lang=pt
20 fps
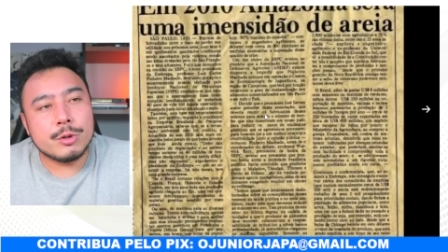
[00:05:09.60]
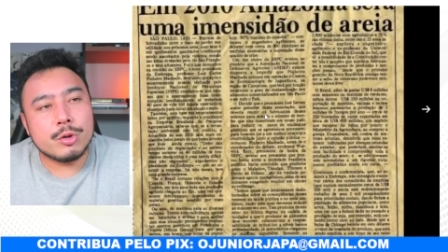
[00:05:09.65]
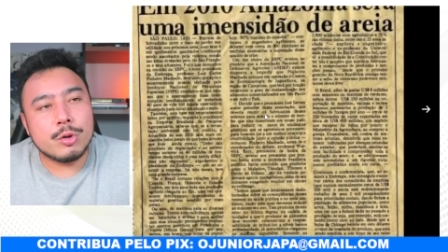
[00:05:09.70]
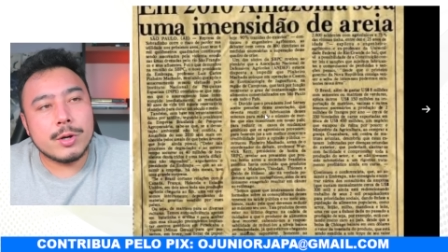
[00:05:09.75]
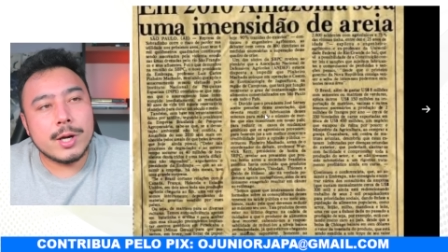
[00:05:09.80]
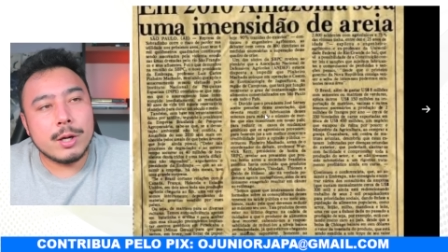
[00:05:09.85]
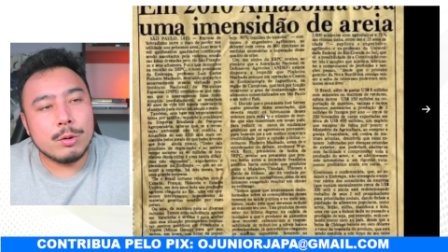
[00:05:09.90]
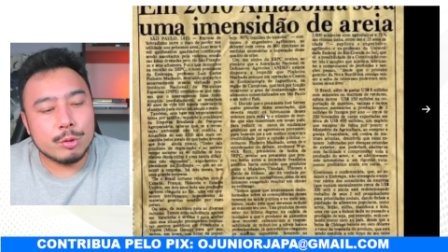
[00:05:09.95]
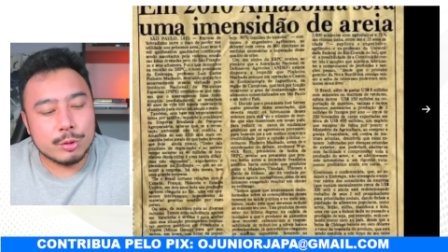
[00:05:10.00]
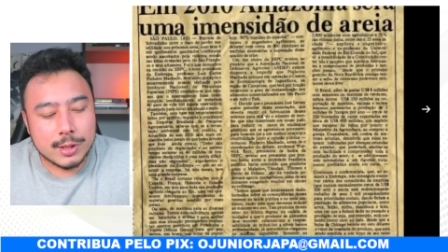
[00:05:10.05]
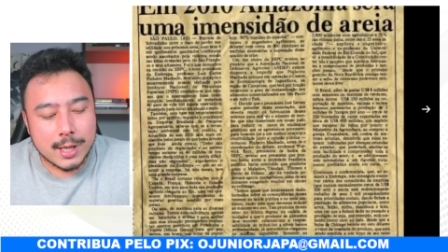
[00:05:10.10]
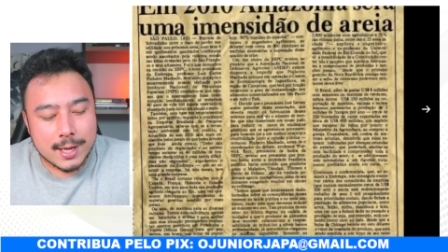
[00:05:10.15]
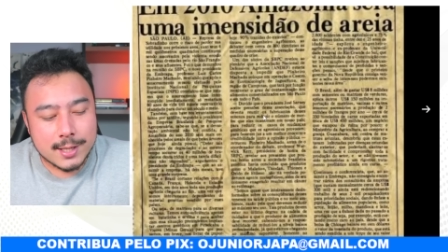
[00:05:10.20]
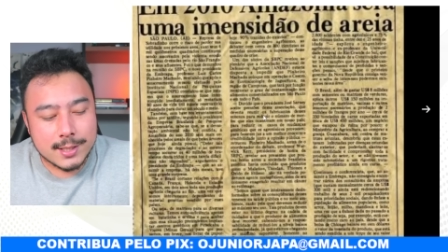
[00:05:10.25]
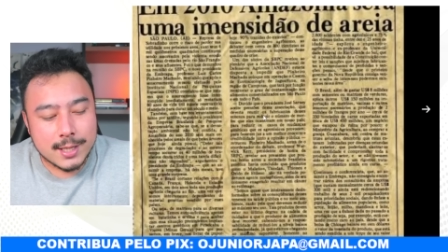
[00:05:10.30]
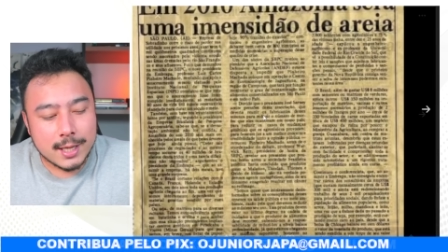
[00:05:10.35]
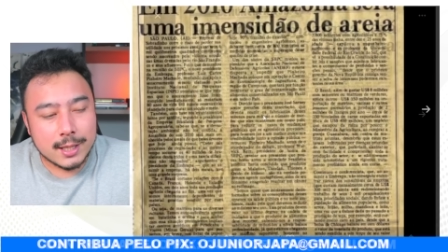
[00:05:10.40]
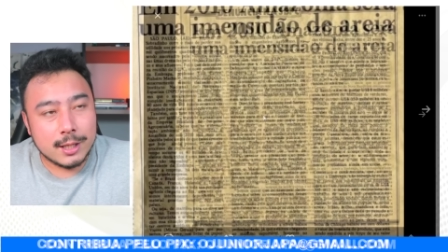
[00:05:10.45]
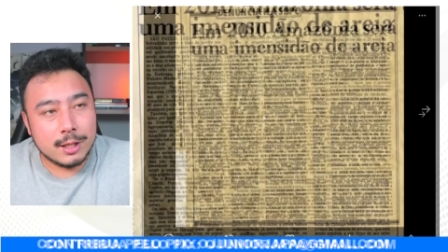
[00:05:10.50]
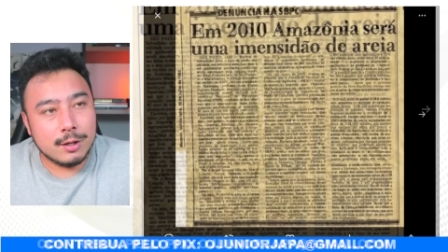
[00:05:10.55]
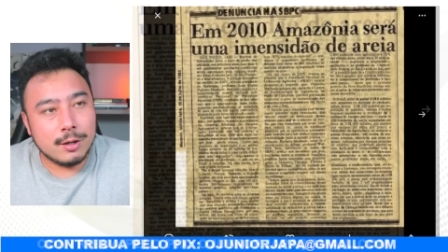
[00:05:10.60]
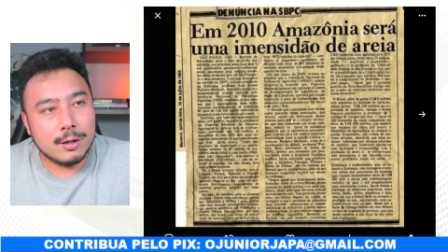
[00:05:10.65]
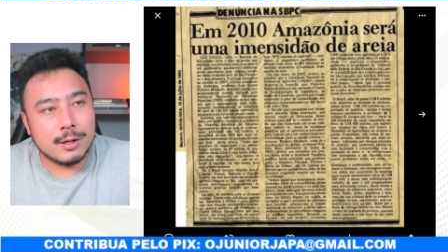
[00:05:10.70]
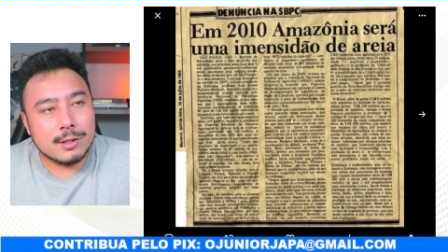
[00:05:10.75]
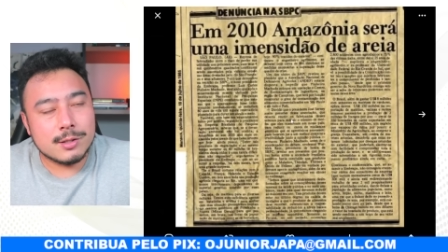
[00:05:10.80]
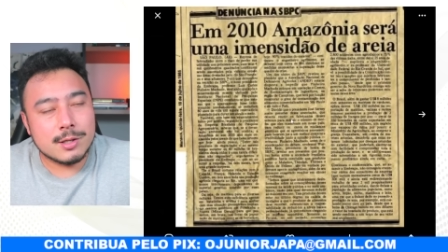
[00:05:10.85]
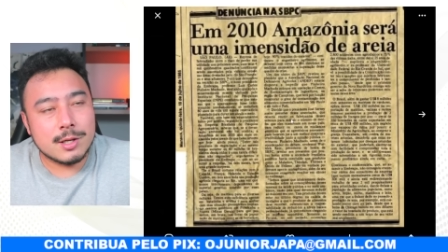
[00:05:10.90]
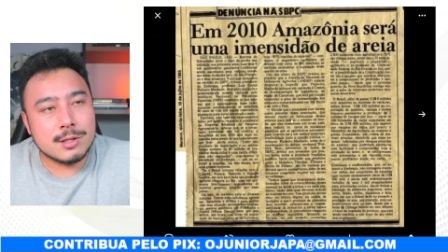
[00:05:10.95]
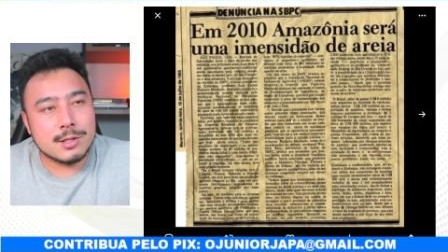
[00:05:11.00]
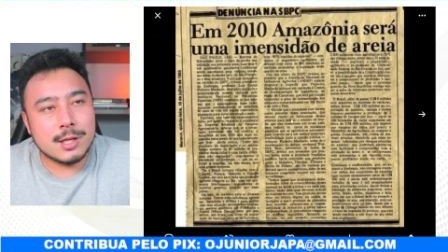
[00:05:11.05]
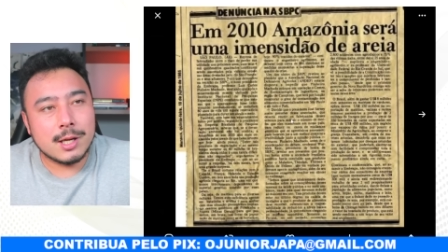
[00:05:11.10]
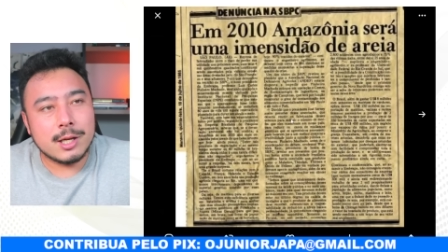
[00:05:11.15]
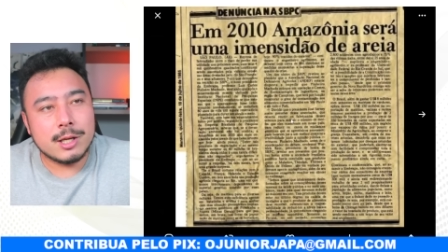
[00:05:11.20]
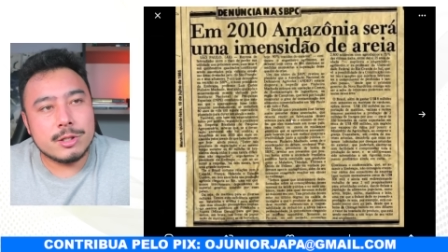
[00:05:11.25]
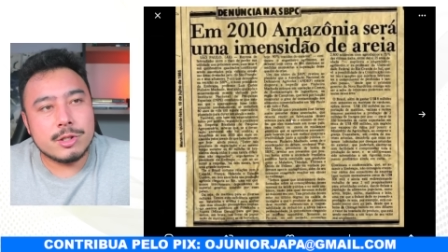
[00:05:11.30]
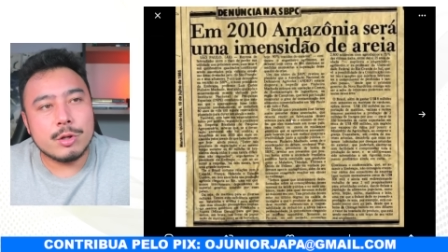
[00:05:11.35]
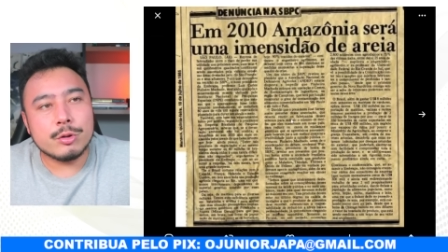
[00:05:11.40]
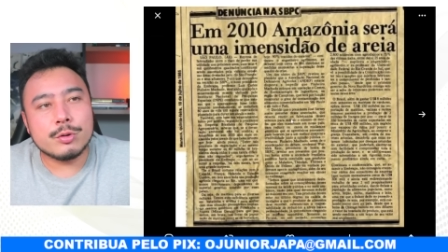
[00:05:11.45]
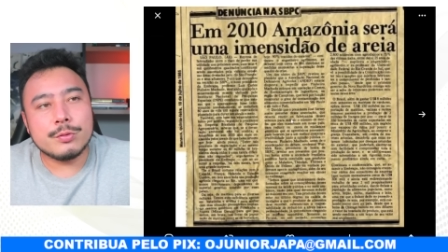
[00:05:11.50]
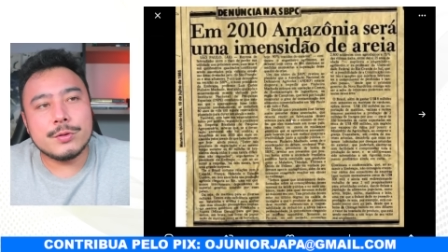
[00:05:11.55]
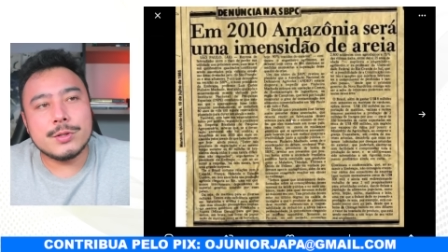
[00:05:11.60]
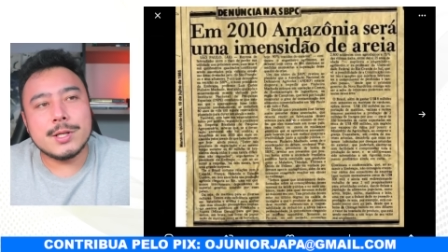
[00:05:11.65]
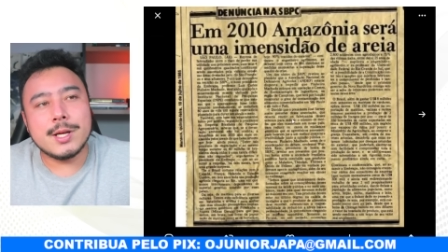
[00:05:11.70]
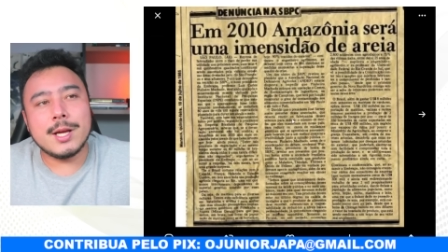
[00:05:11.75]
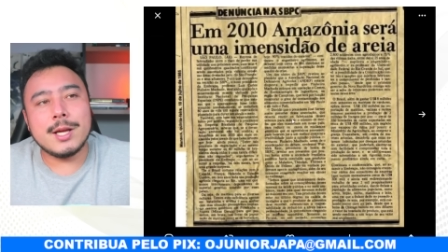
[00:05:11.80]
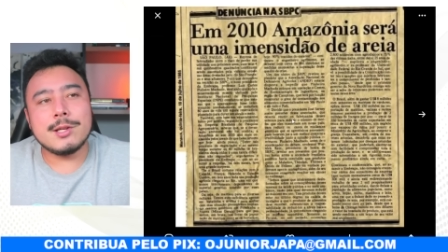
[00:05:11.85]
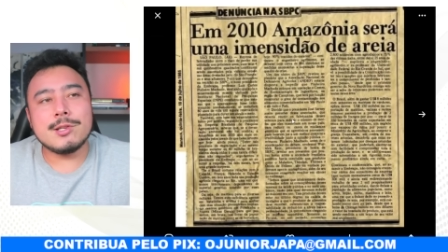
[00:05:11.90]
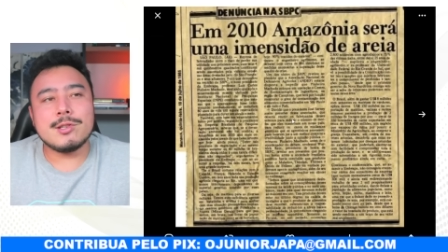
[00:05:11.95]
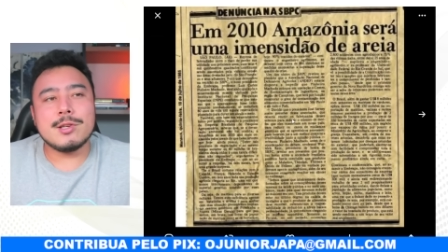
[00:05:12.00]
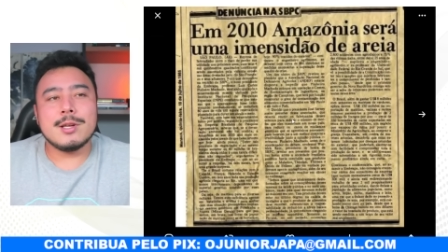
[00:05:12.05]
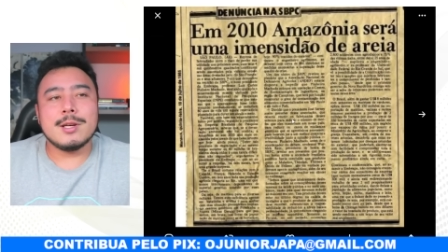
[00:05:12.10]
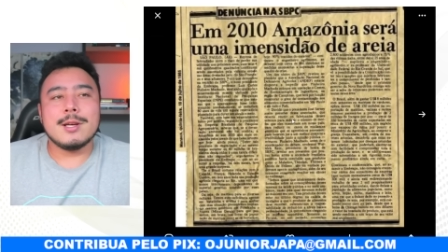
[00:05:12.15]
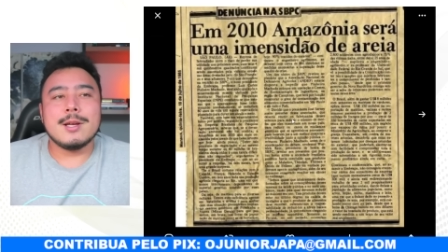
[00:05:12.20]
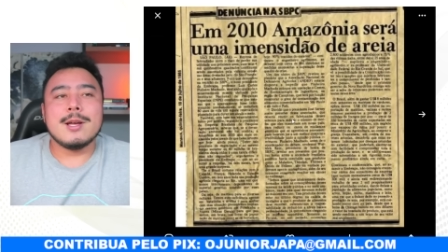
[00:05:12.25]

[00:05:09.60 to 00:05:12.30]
eu só quero usar esse aqui, ó. Isso aqui já é o suficiente.